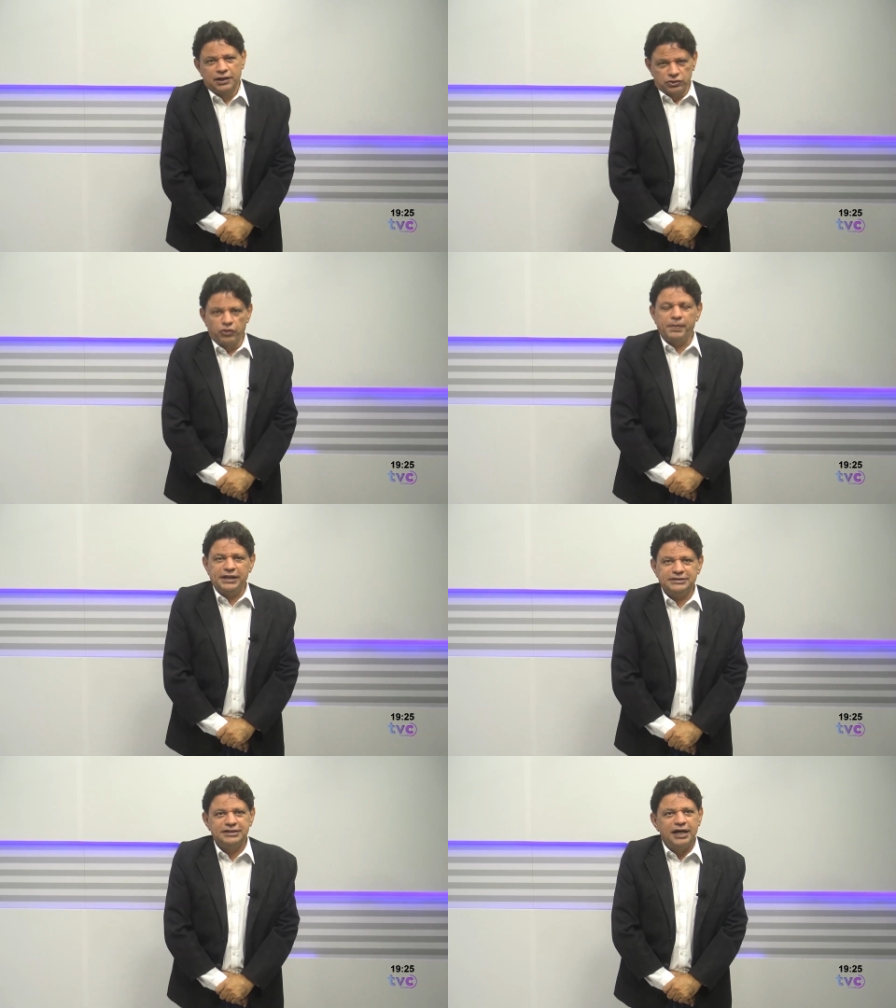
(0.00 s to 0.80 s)
do
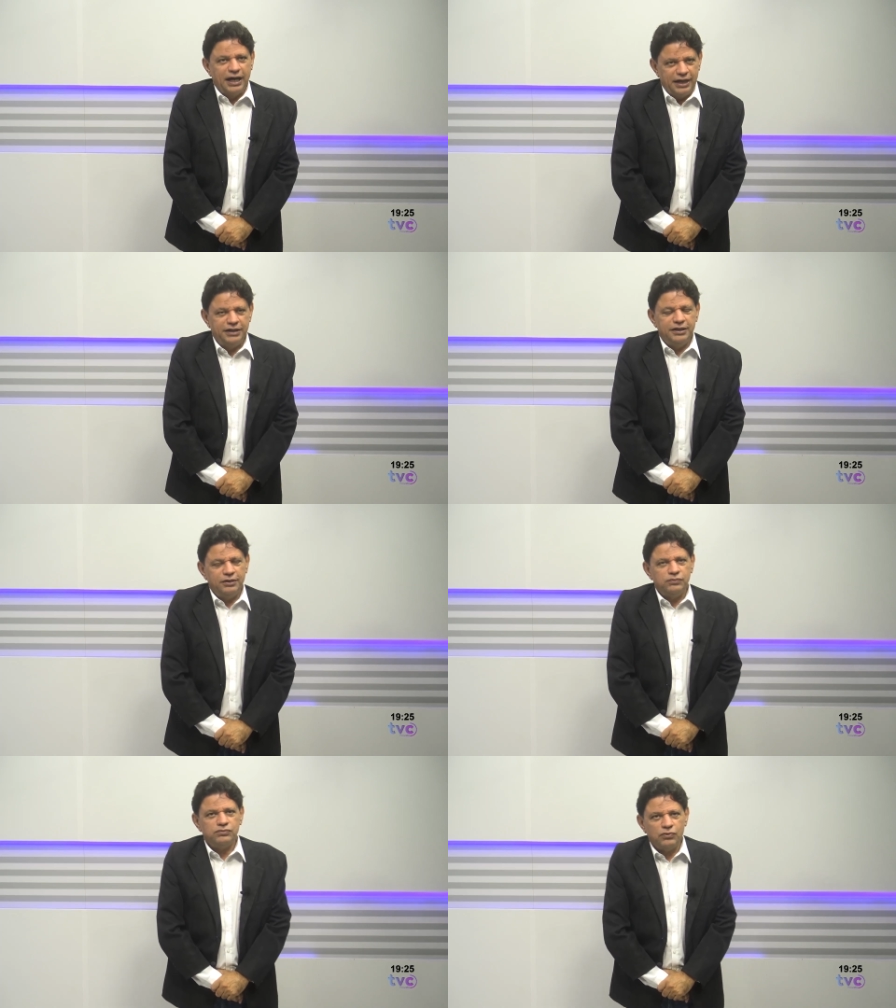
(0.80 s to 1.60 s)
país. Aí
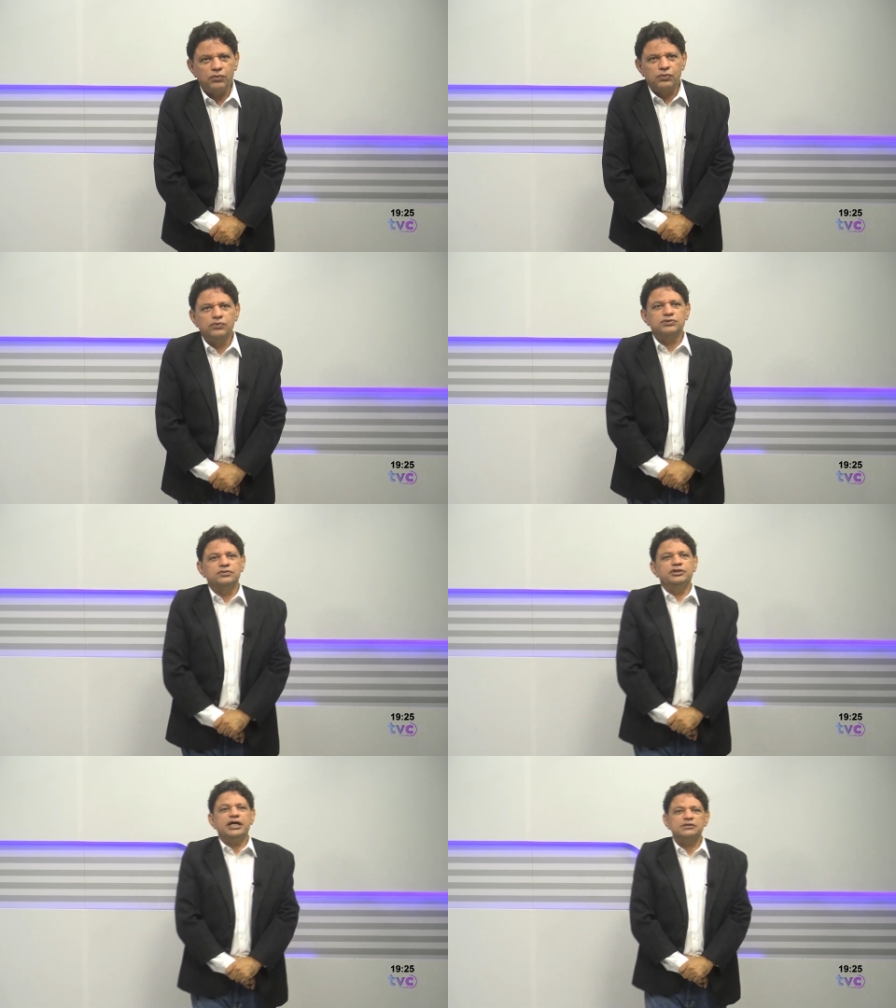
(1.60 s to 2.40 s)
é um
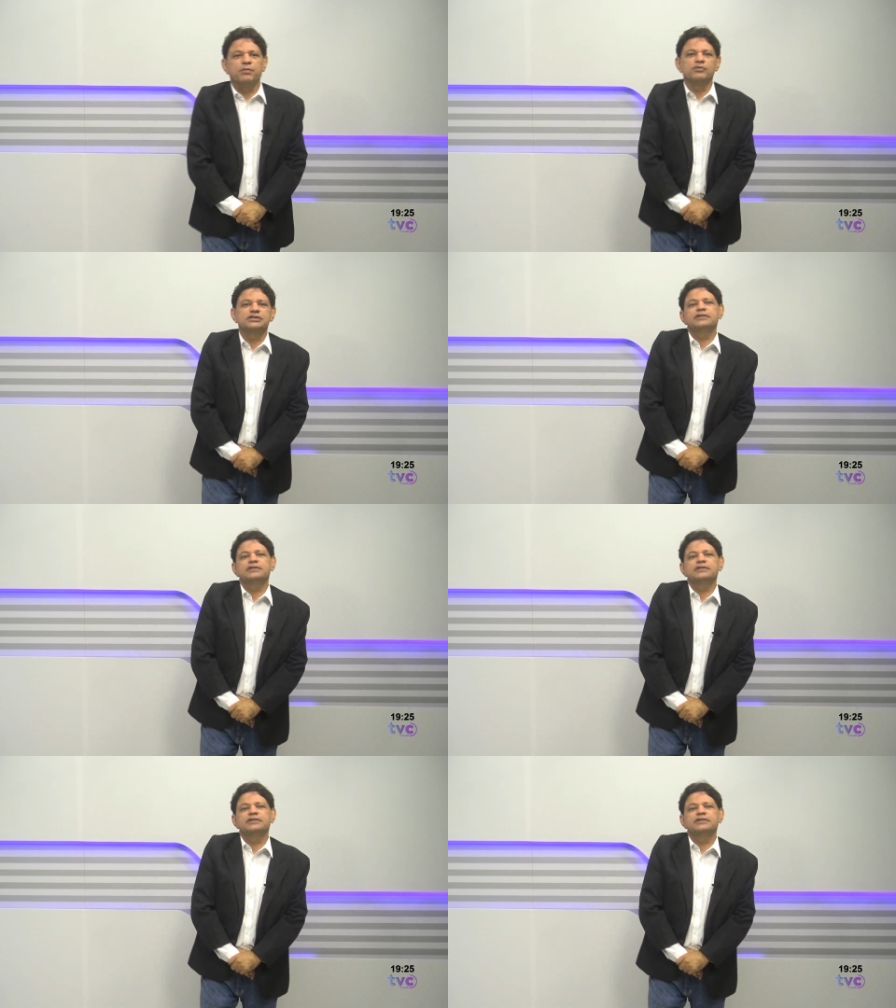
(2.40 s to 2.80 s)
concurso de responsa,